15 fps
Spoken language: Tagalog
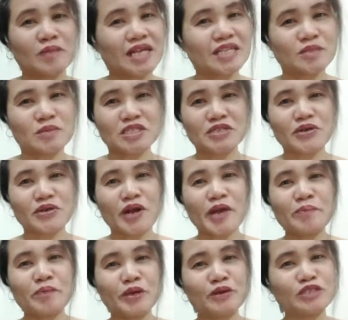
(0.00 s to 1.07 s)
please subscribe
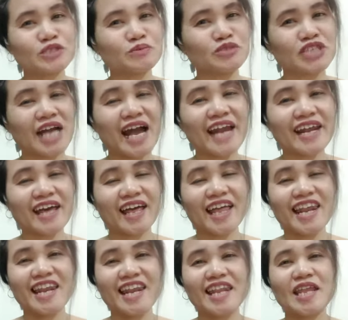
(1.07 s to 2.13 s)
my YouTube
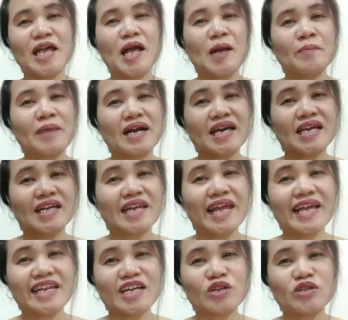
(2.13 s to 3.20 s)
channel.
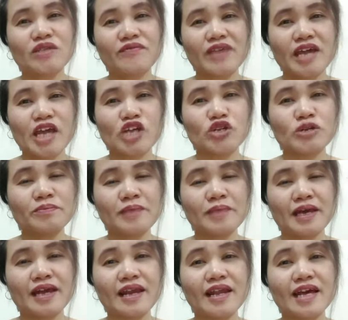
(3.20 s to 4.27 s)
Paki-click ng notification
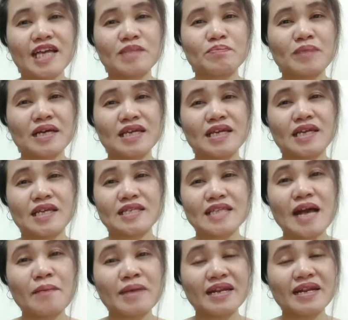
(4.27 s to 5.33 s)
bell at
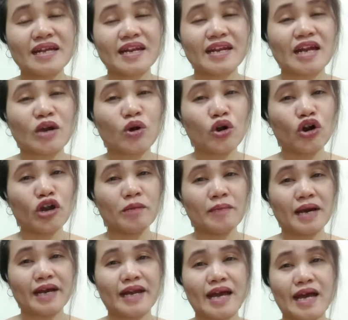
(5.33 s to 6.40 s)
pakisama na rin ang all
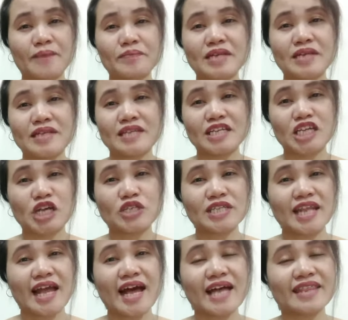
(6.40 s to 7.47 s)
para updated kayo
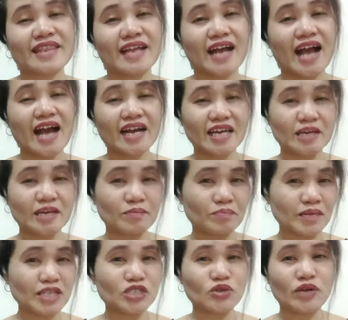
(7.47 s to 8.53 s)
sa lahat ng aking
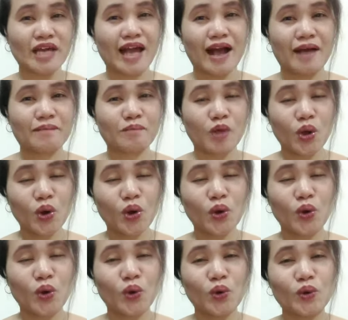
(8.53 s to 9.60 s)
videong
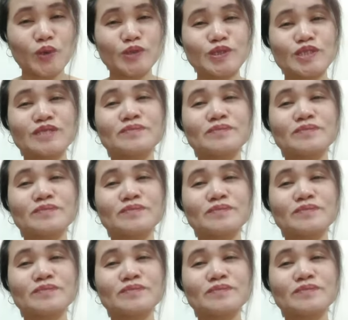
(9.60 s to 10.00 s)
i-upload.